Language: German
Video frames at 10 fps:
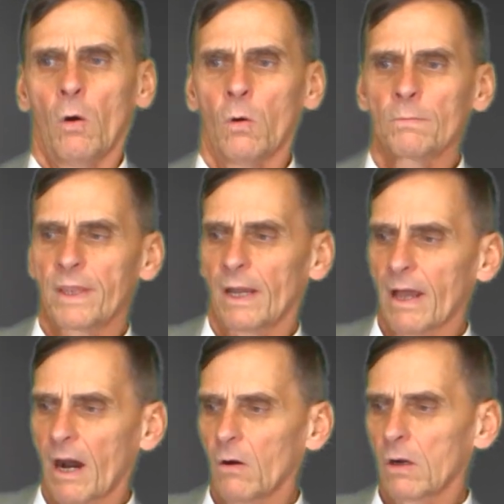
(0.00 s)
um
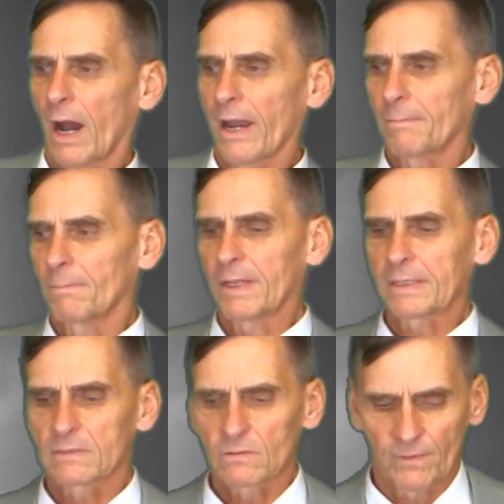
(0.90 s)
dann auch einen
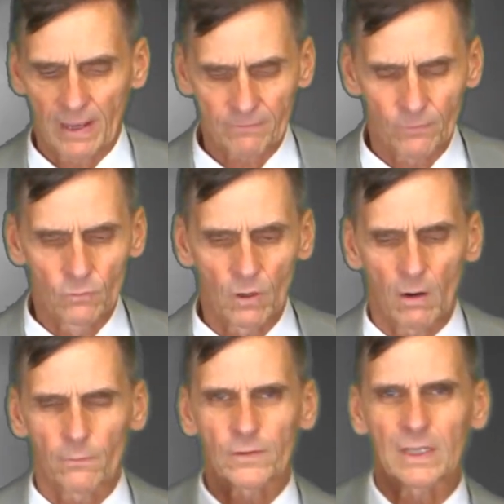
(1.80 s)
Blick zu werfen
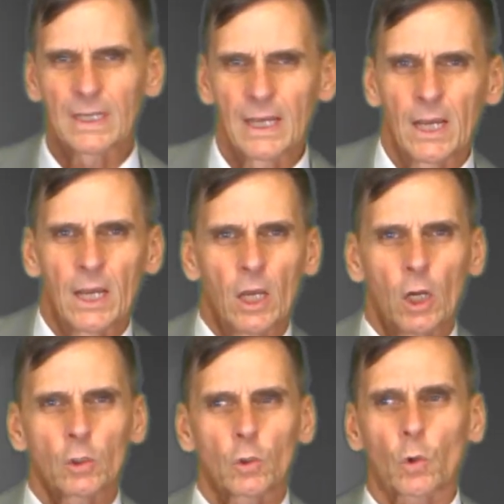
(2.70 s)
nur auf die
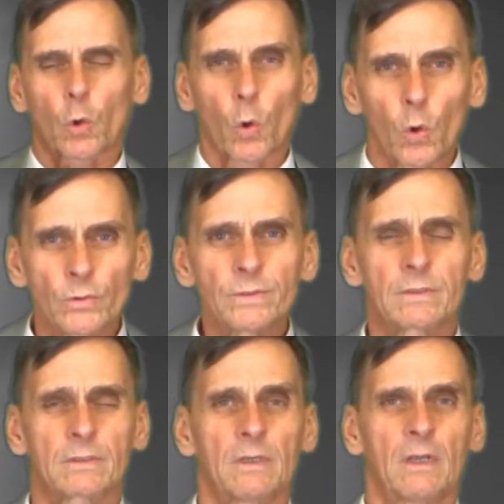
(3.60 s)

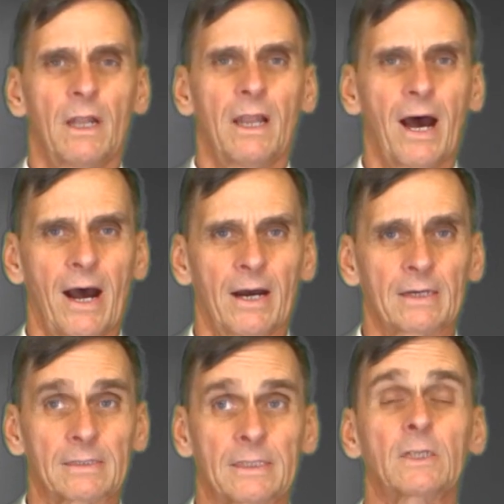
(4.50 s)

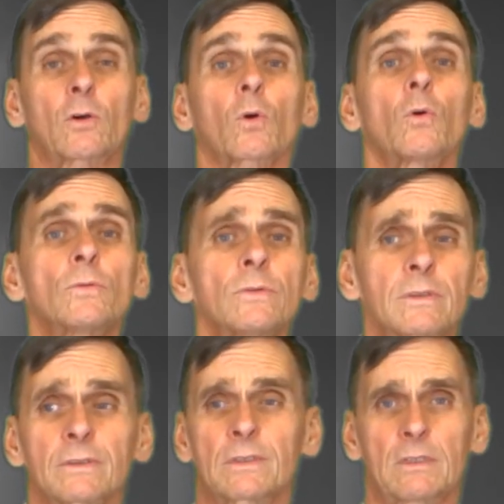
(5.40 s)
Grundlagen, die
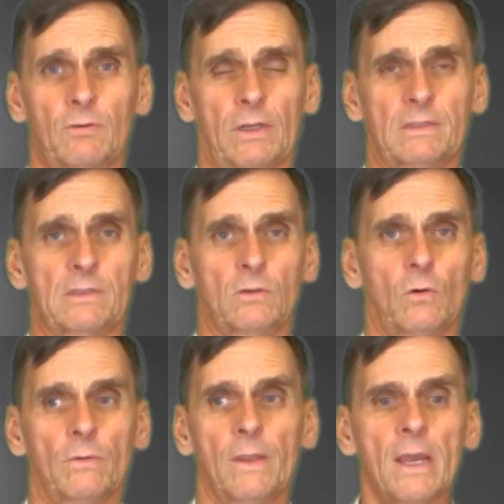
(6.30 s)

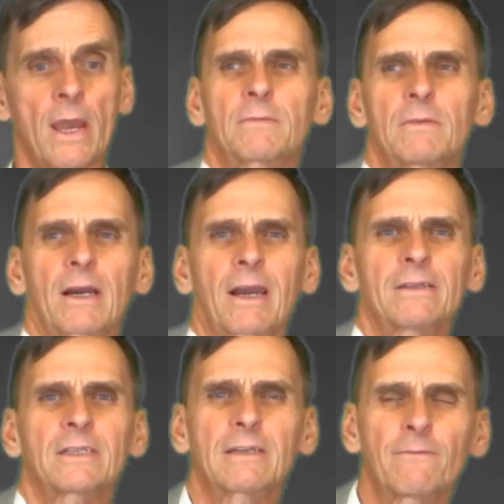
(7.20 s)
Grundsituation. Dann
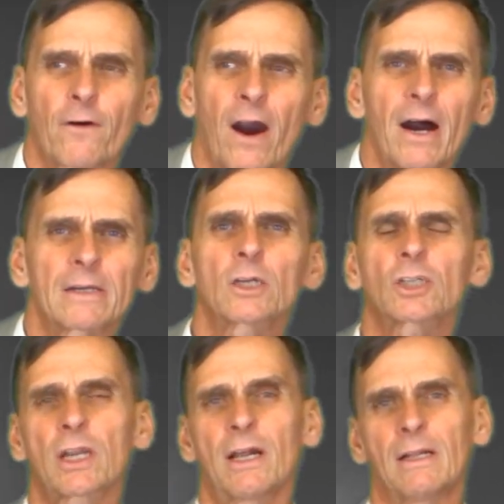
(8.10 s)
kann ich die Frage
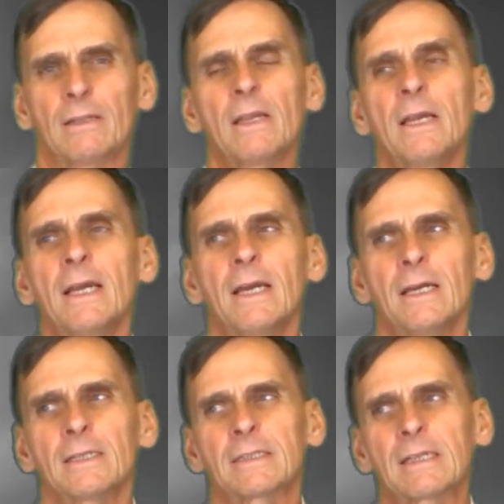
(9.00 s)
stellen,
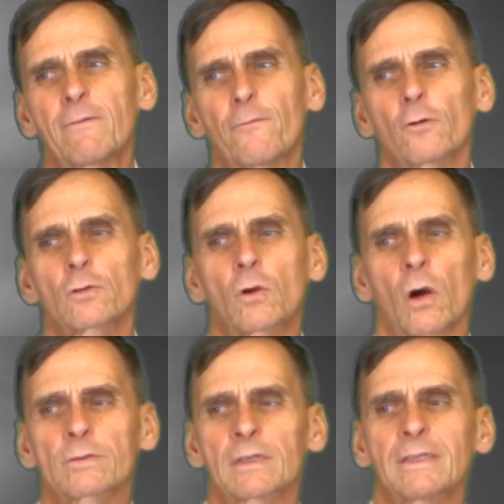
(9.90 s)
die von
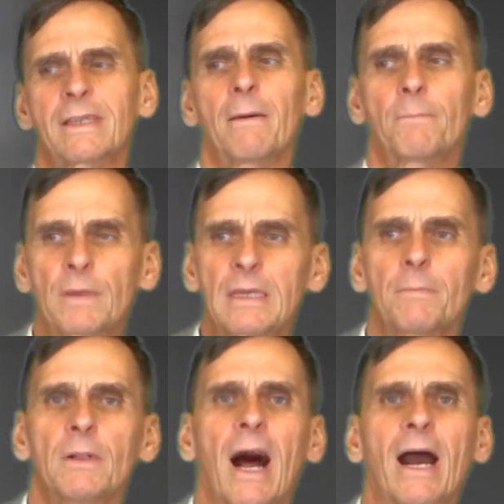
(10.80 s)
Gott in der
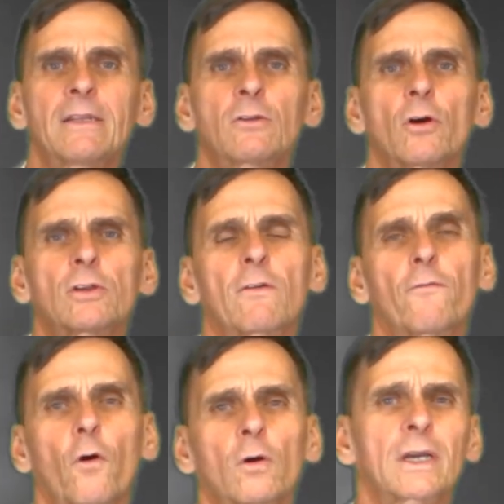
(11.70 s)
Bibel eindeutig
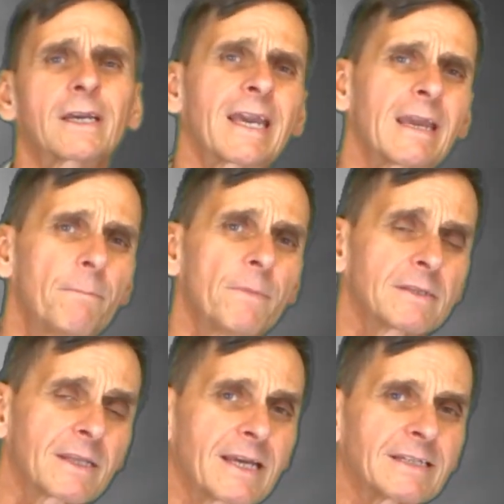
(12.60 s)

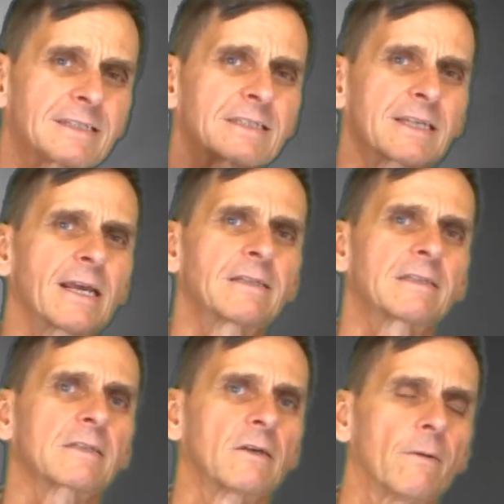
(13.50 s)
vorgegebenen
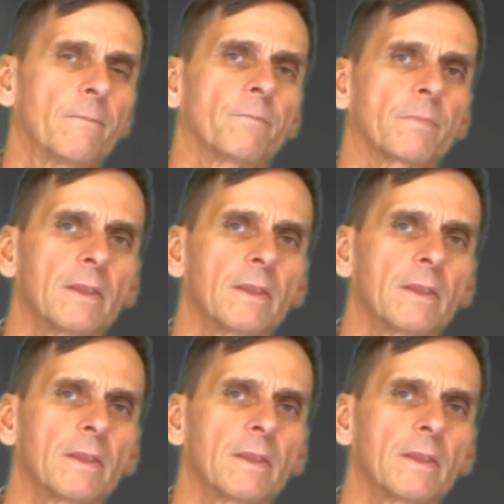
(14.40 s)
Gesetze.